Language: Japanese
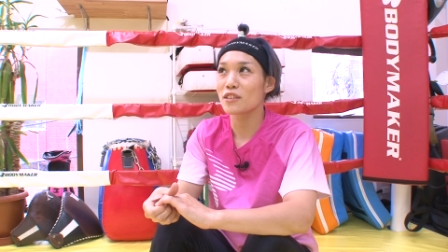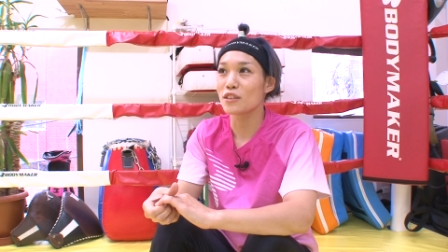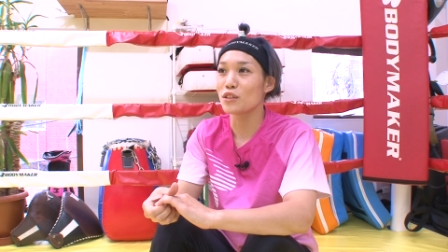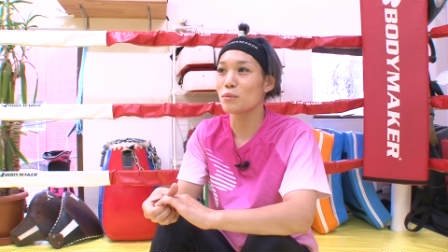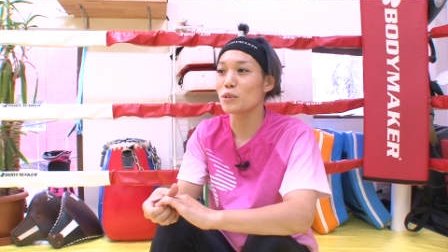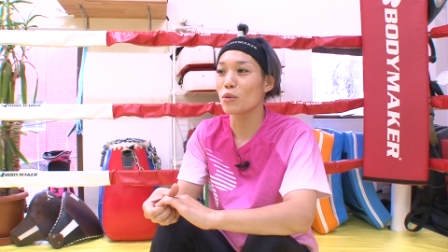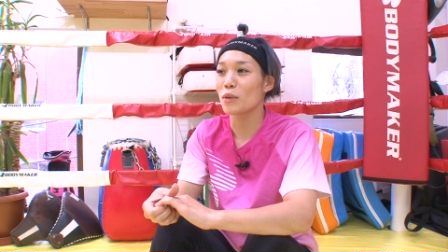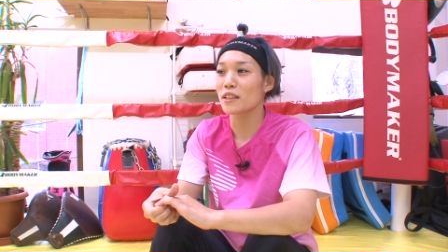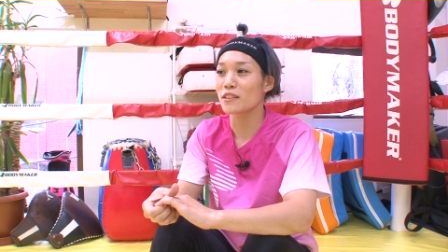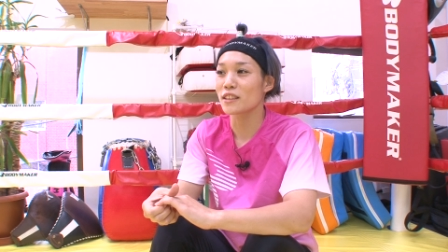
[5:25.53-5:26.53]
グループの
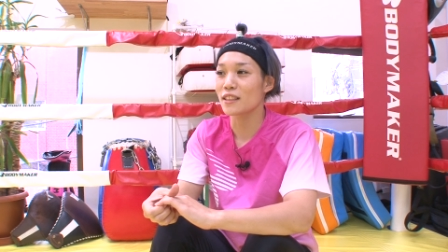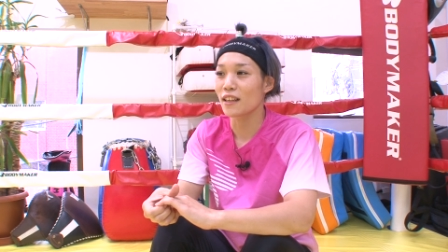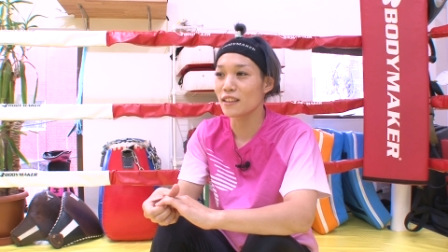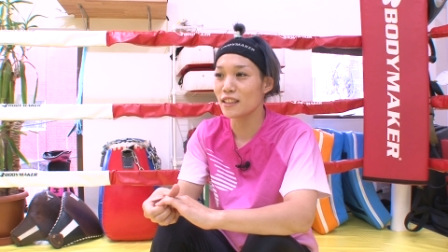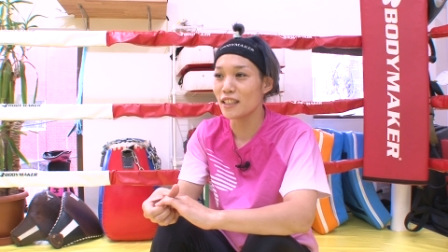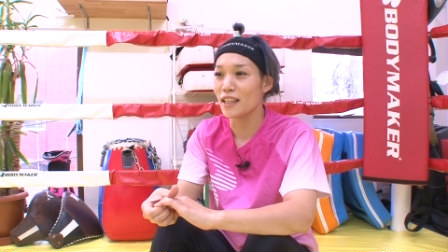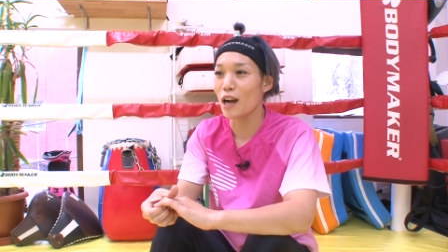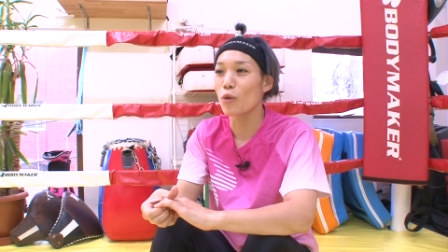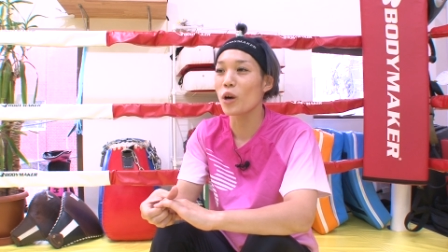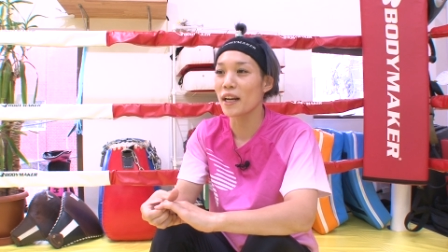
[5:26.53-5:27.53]
マックスさんに
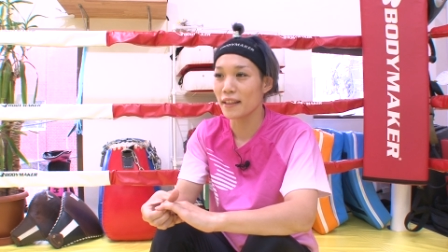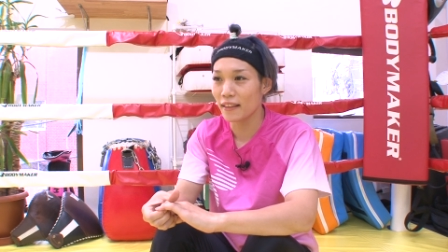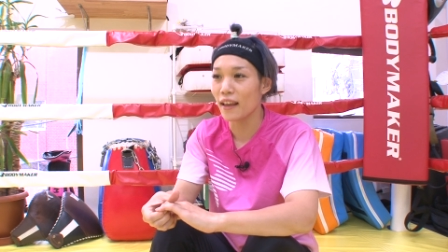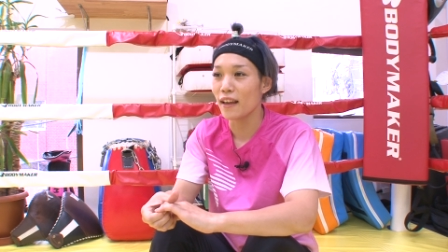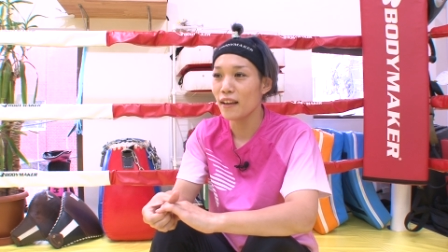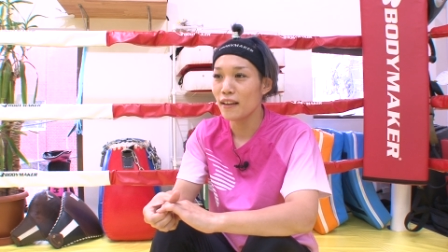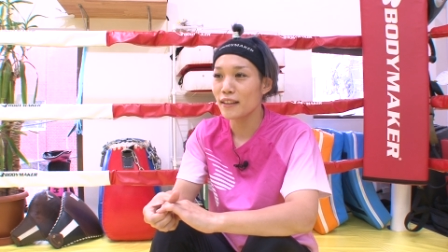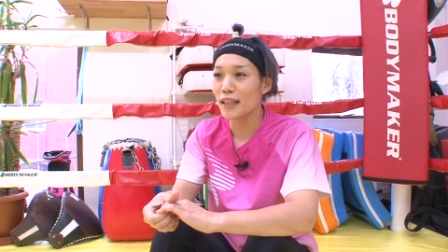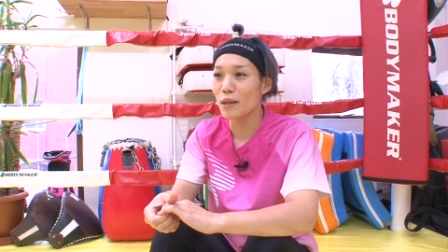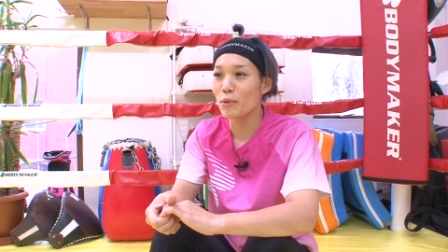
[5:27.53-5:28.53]
憧れて
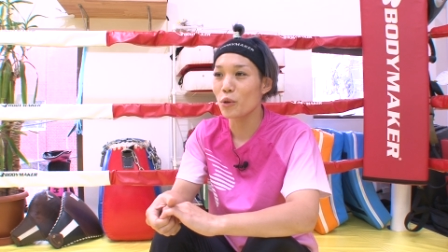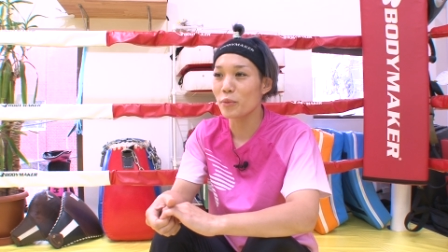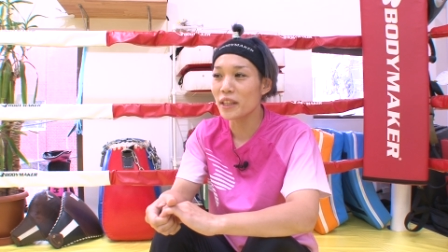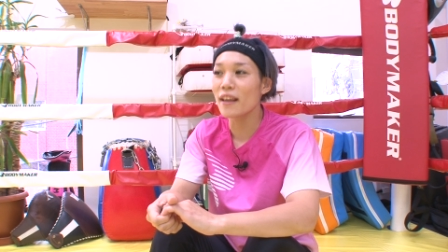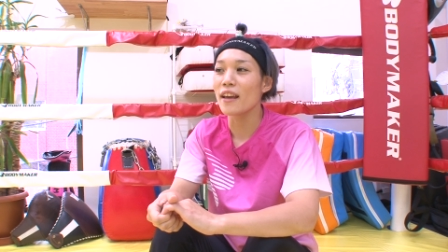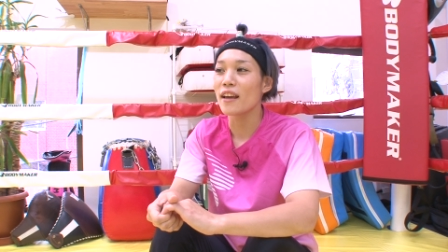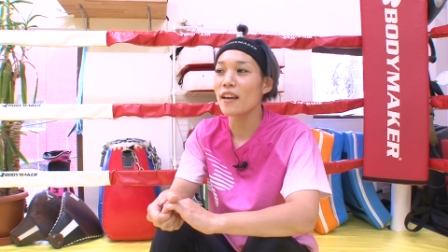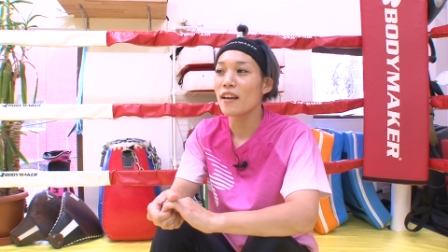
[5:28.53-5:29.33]
テレビを見て